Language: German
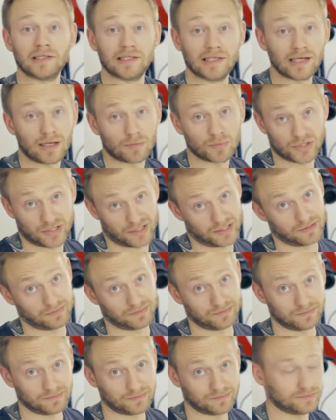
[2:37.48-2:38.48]
in die Lampe rein.
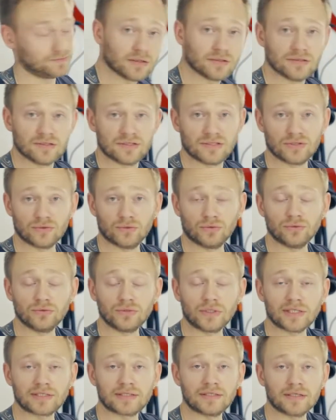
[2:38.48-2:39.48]
So,
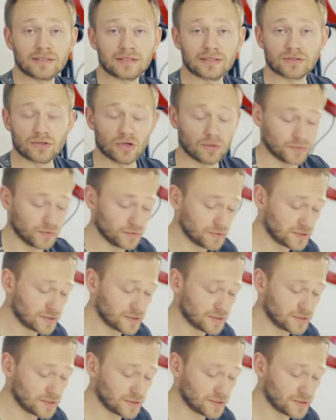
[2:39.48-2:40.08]
und als nächstes kommt